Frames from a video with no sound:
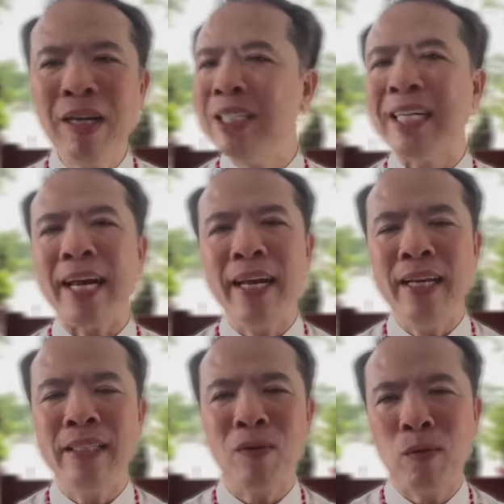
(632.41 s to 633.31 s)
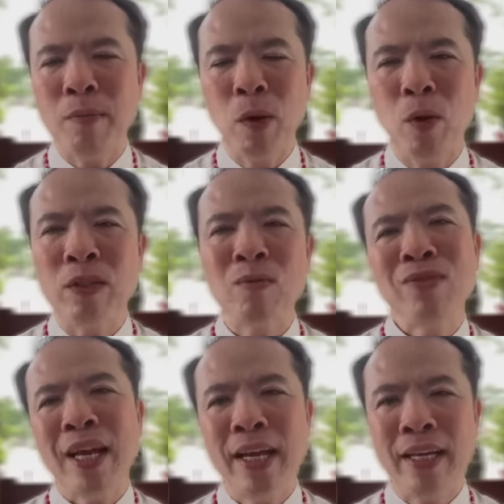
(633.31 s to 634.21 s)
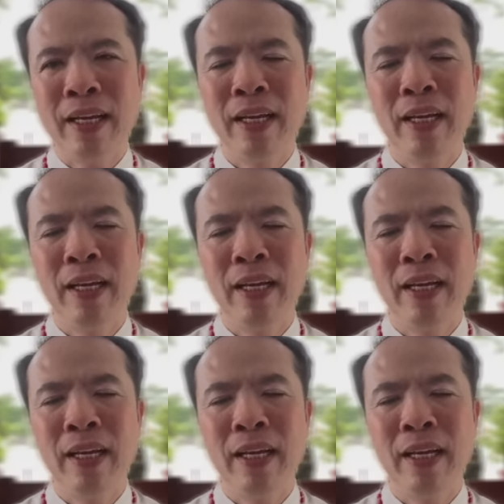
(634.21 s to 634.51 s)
bừng cháy lên trong tâm hồn trong gia đình